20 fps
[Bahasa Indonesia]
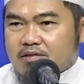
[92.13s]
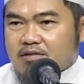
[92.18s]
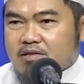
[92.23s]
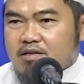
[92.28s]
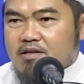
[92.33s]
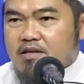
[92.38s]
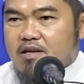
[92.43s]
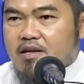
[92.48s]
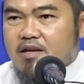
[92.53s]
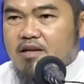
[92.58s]

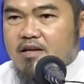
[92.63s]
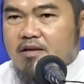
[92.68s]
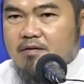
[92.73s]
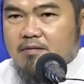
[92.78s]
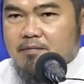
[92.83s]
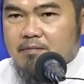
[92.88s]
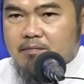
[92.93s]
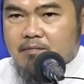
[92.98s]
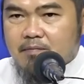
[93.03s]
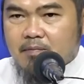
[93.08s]

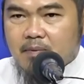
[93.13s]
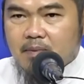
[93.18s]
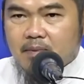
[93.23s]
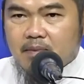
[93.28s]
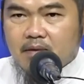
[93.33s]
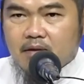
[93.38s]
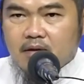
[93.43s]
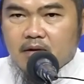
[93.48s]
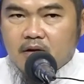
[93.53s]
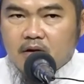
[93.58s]
sendiri.
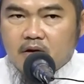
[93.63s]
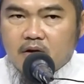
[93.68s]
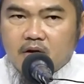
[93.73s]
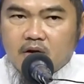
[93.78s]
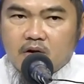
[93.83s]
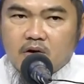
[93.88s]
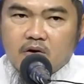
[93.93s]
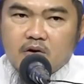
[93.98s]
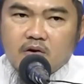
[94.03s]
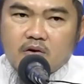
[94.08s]

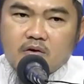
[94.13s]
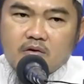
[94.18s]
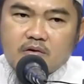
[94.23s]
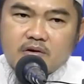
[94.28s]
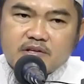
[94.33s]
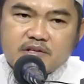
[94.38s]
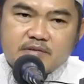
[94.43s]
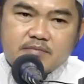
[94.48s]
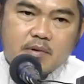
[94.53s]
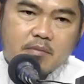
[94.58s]

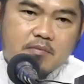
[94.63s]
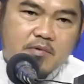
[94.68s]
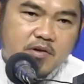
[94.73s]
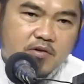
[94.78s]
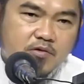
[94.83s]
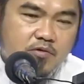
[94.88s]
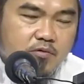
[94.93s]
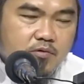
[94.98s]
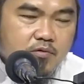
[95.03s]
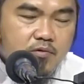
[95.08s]
Oleh sebab
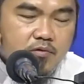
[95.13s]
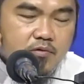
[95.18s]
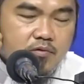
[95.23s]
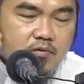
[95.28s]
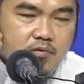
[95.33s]
itu